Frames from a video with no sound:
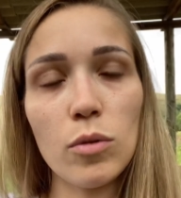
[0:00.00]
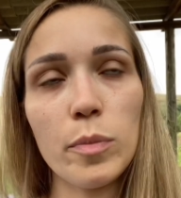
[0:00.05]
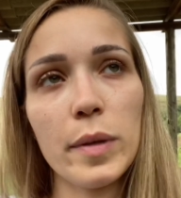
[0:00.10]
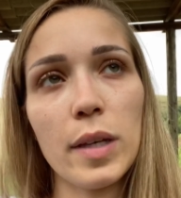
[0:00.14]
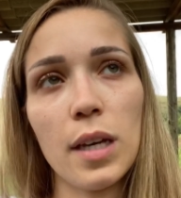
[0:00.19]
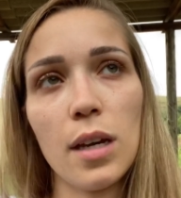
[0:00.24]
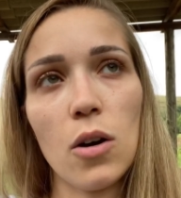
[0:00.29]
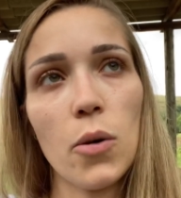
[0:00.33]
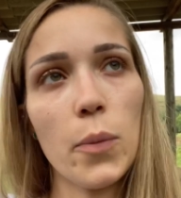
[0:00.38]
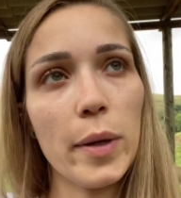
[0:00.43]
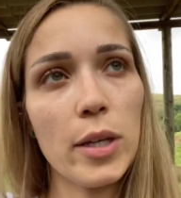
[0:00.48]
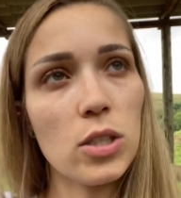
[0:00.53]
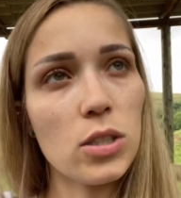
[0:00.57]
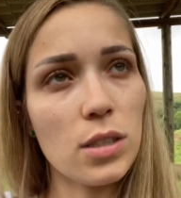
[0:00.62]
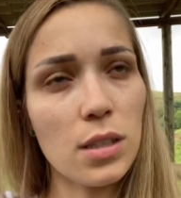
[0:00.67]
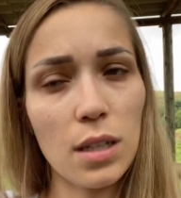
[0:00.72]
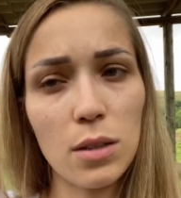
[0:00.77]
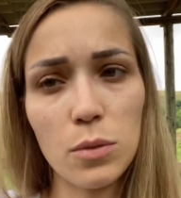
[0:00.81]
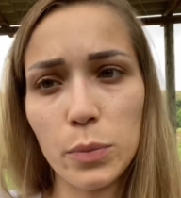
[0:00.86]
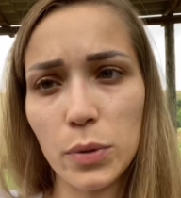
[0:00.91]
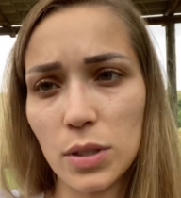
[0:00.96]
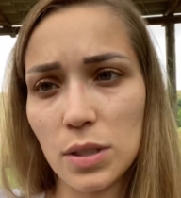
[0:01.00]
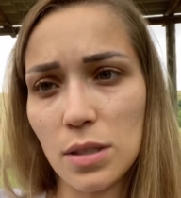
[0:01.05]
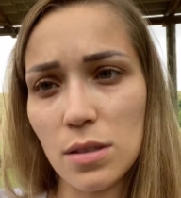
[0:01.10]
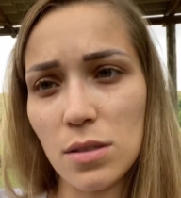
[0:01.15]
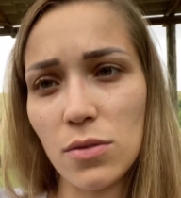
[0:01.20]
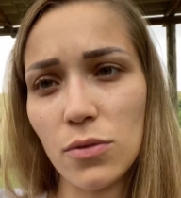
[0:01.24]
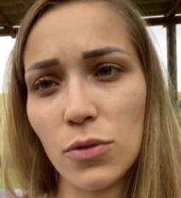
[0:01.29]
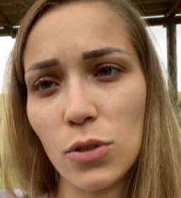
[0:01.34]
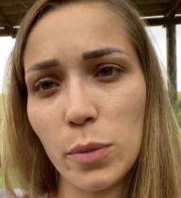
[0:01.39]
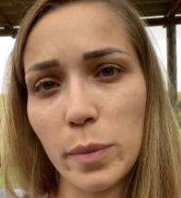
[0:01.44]
porque realmente tá num processo
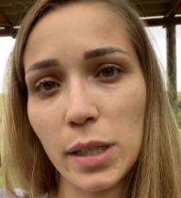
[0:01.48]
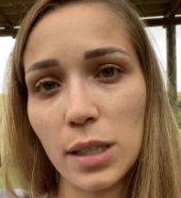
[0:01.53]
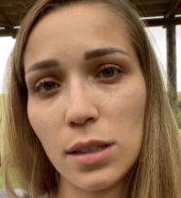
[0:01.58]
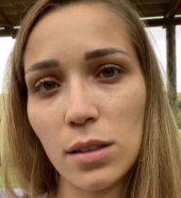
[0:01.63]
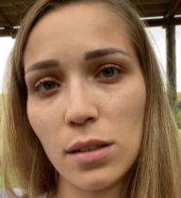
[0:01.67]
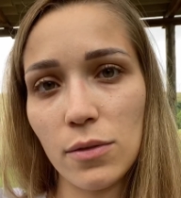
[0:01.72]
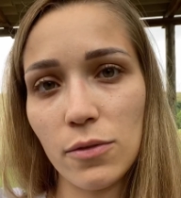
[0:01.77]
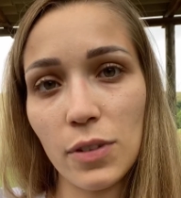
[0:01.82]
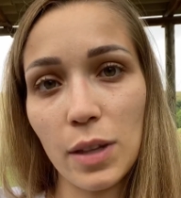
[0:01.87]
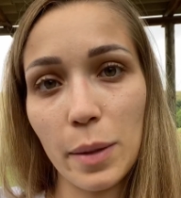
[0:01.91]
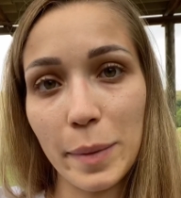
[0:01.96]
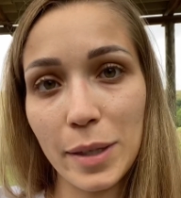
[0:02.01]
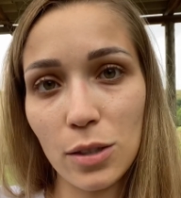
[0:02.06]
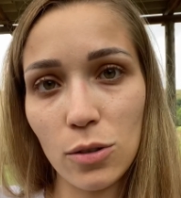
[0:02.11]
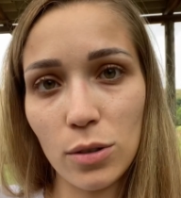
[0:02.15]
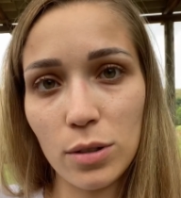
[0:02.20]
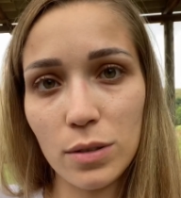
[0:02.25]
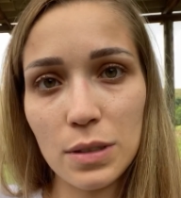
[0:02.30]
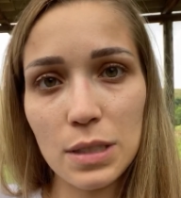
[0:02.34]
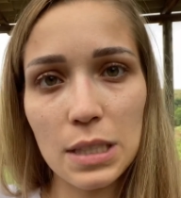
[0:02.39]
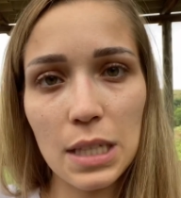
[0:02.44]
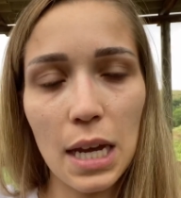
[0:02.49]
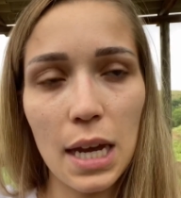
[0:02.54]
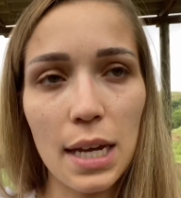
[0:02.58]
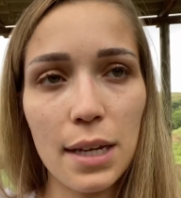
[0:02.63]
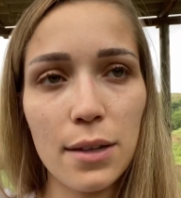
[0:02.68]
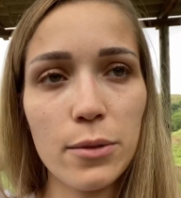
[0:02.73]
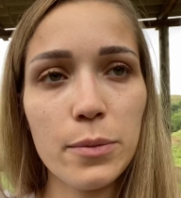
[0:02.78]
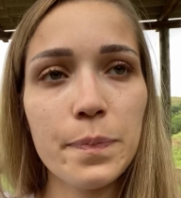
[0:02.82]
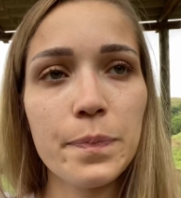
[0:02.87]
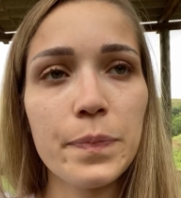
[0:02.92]
inflamatório sério.